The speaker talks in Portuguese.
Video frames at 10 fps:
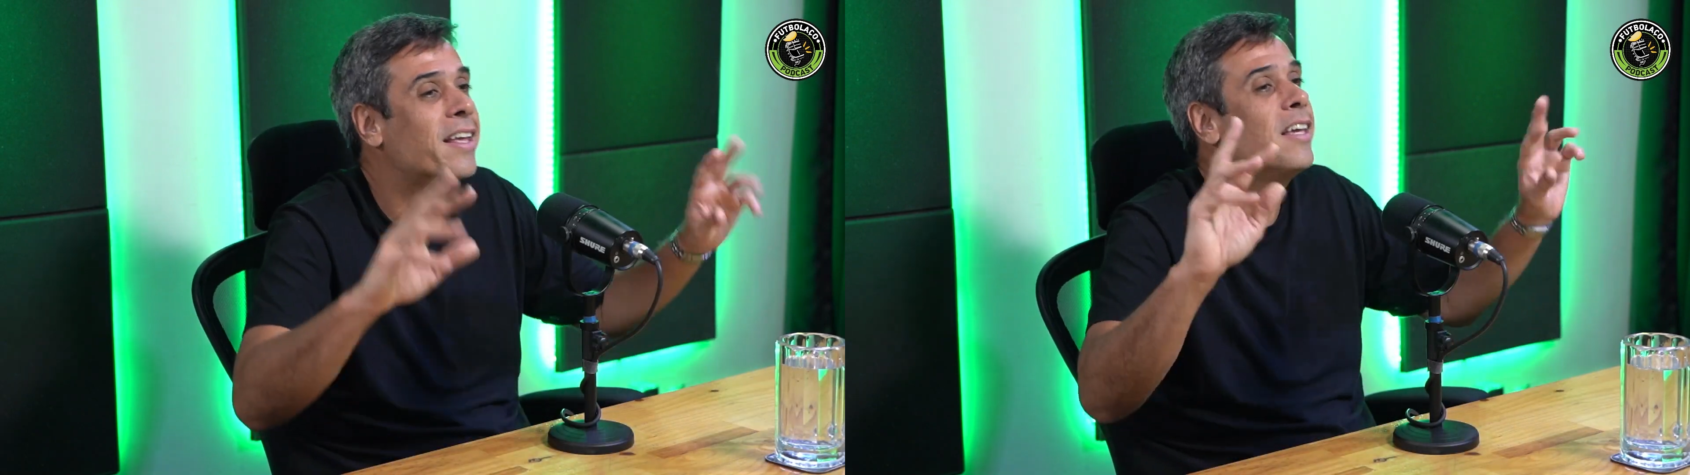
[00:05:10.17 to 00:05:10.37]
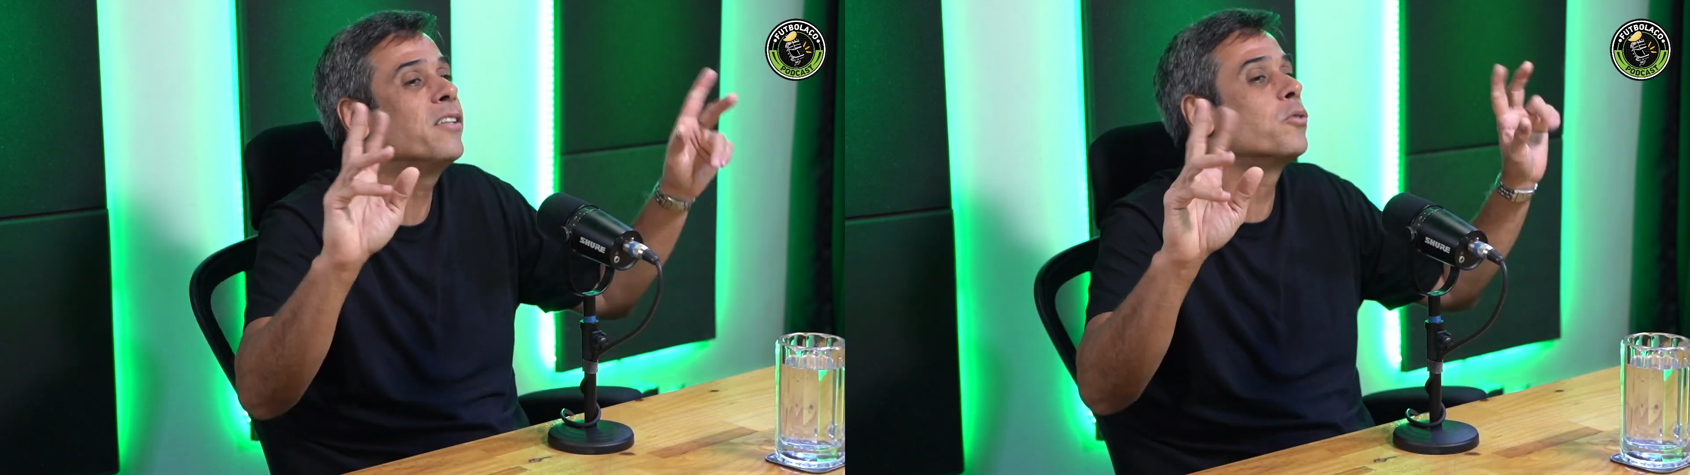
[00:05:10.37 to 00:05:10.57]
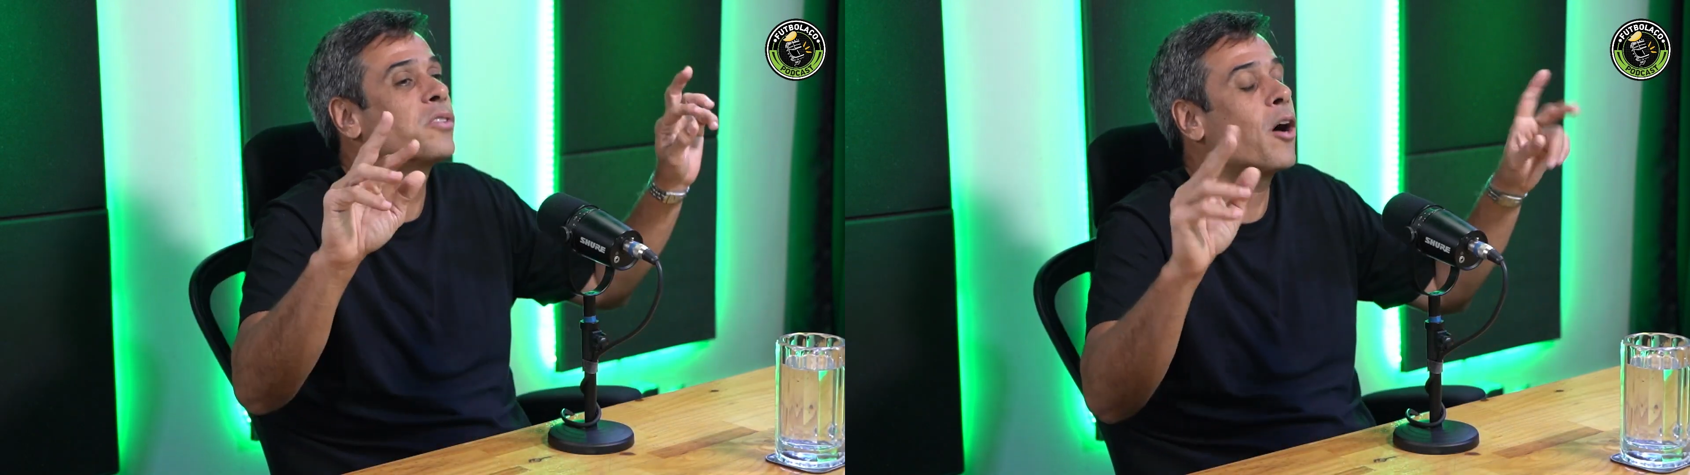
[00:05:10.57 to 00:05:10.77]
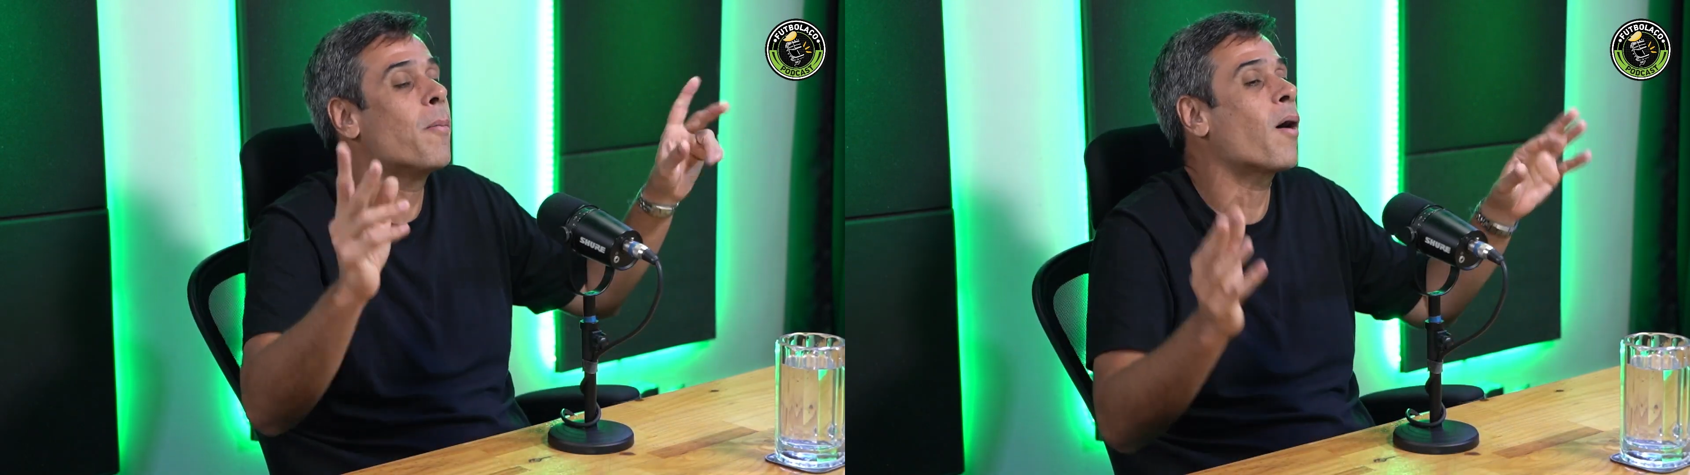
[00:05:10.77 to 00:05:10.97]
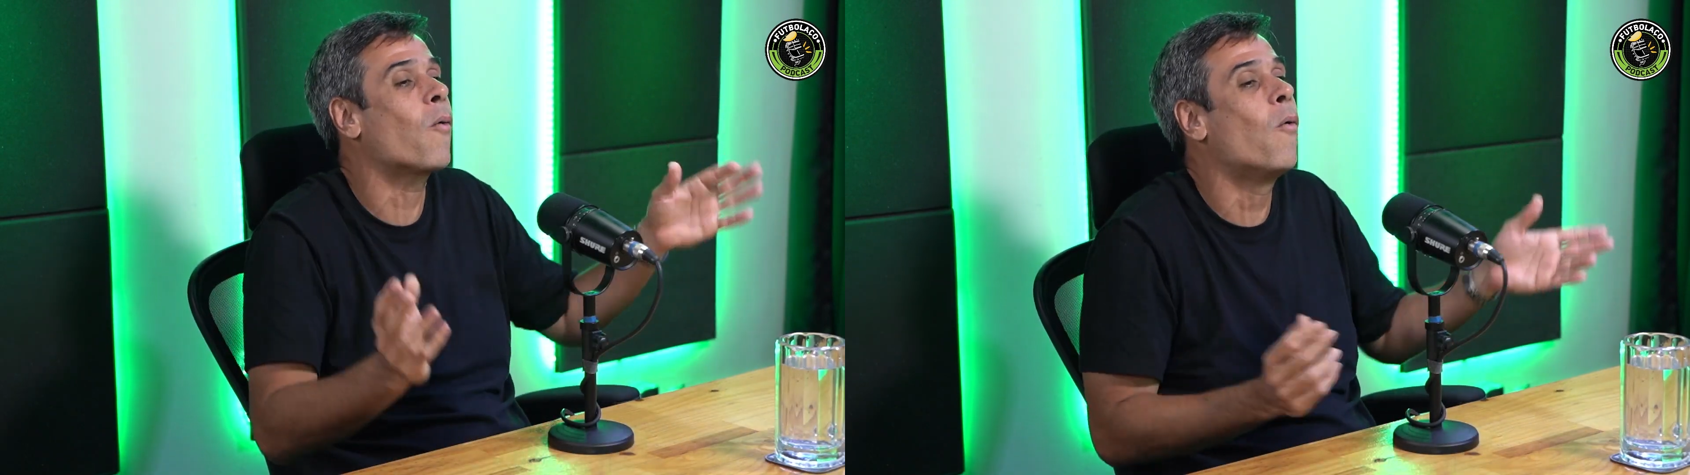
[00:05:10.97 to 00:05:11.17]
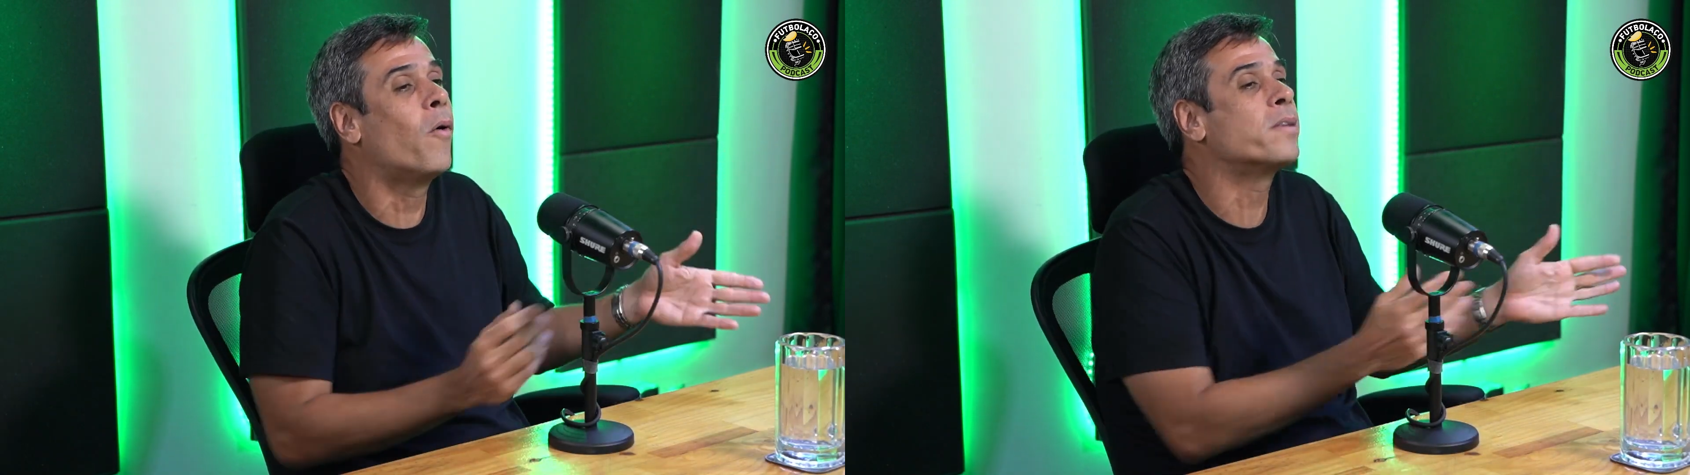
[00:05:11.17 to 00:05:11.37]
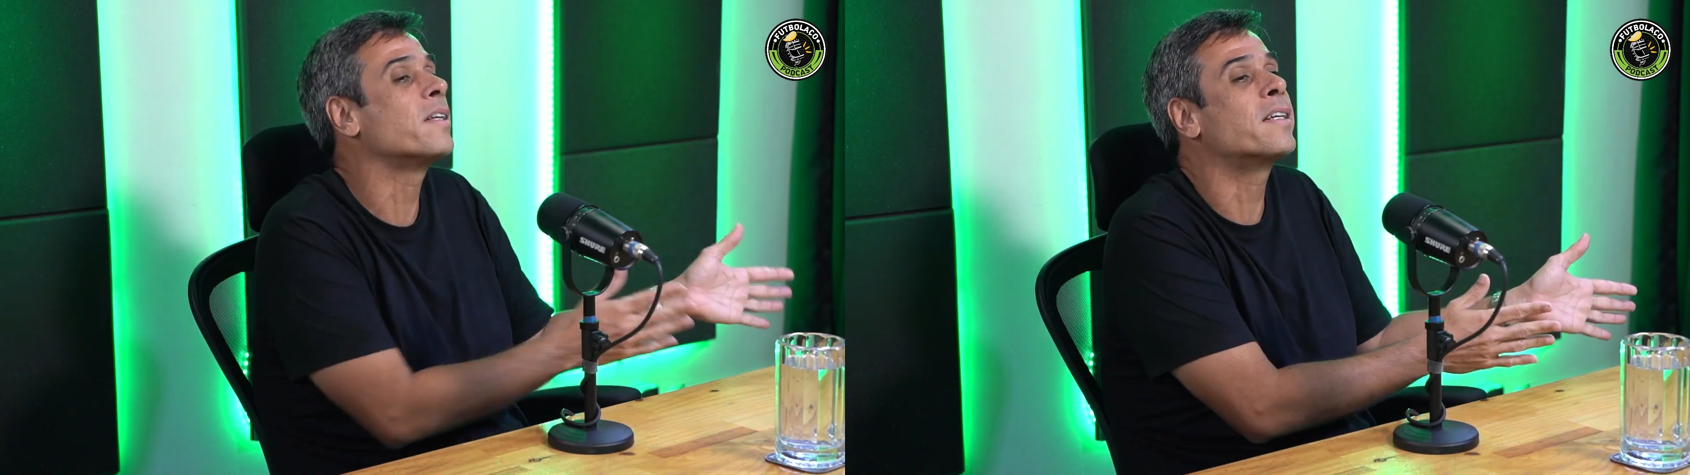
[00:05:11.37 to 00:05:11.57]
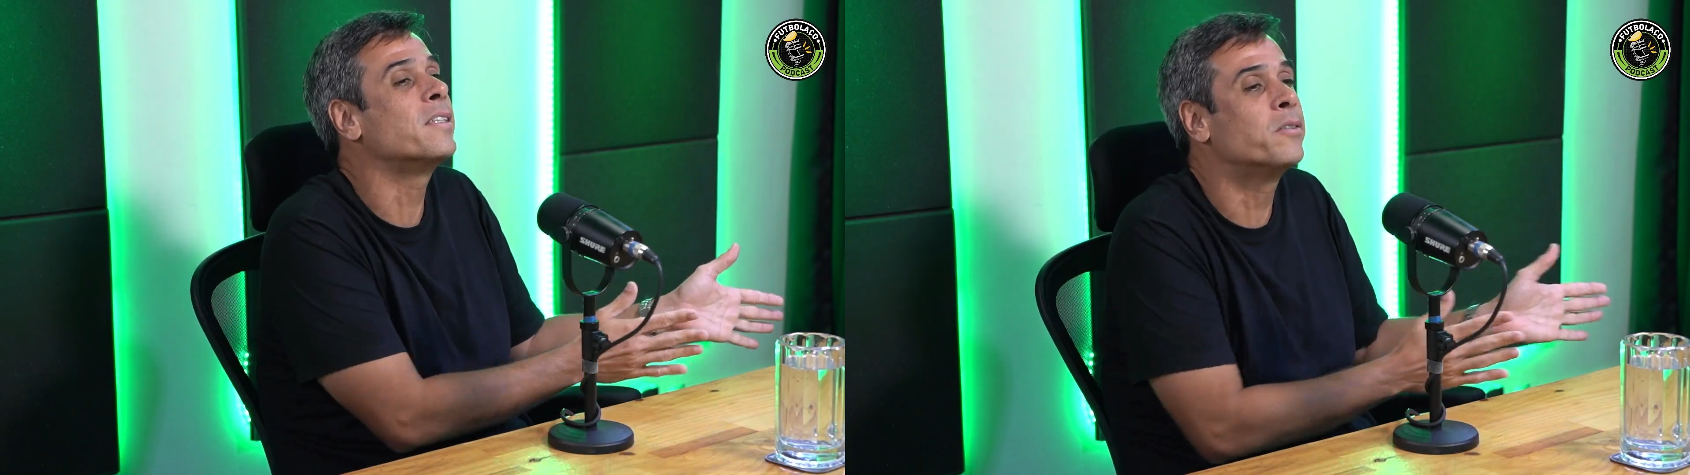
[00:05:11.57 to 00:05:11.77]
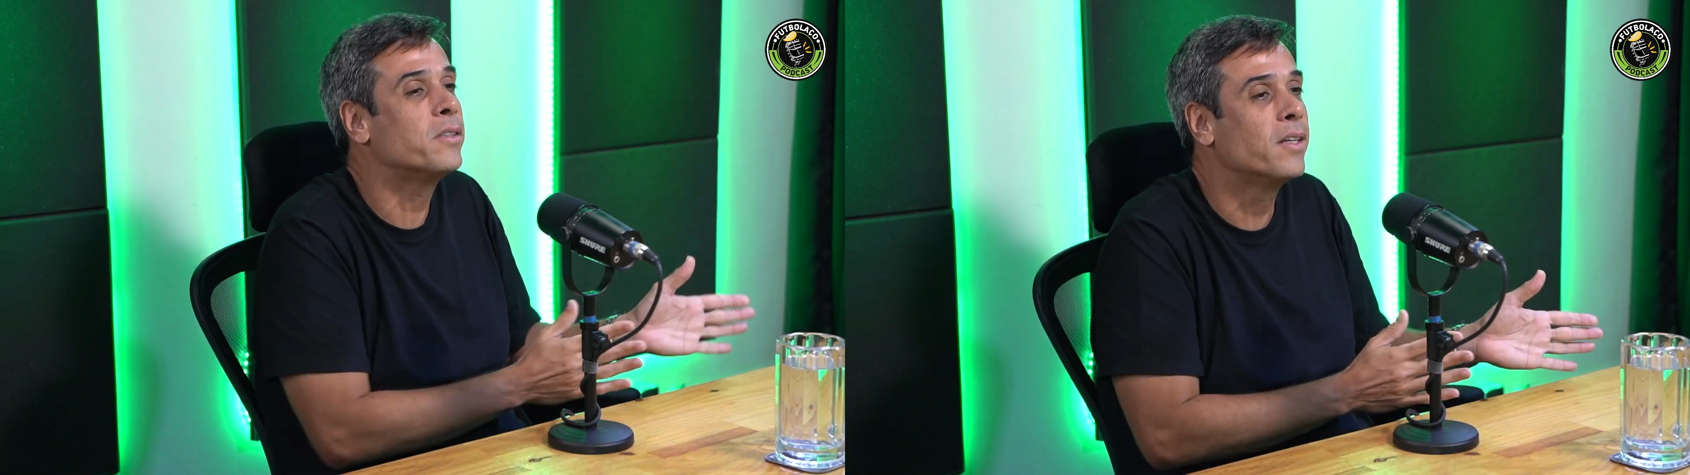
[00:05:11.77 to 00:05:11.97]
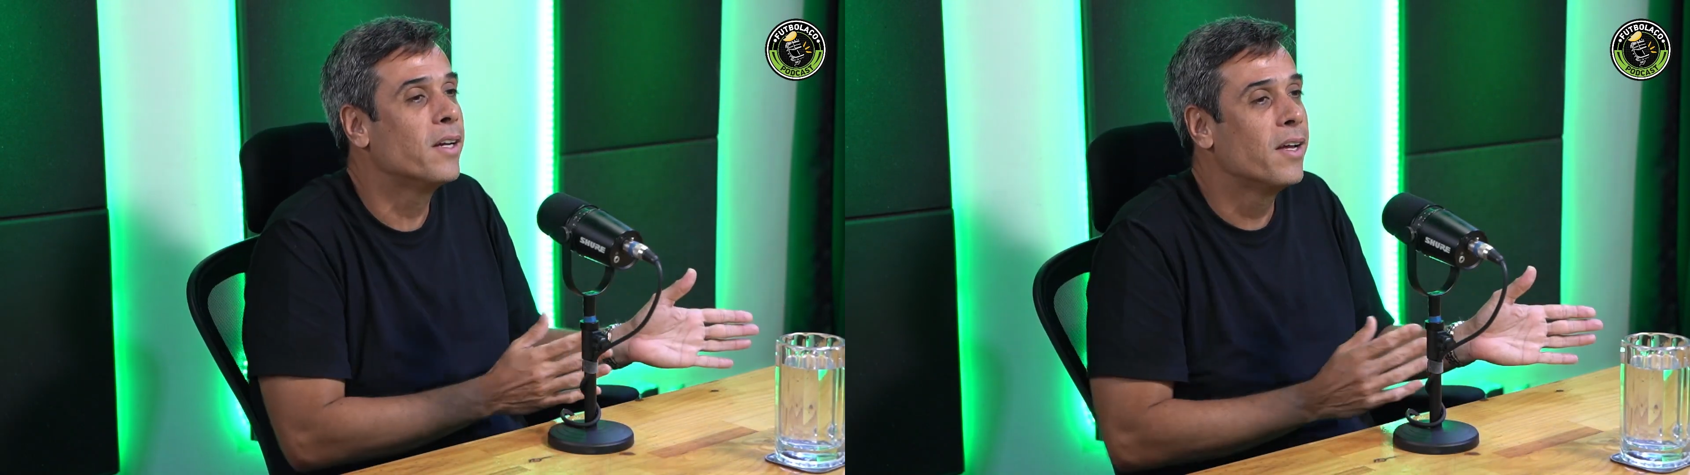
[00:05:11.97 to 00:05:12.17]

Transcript: quis usar uma conta que nos...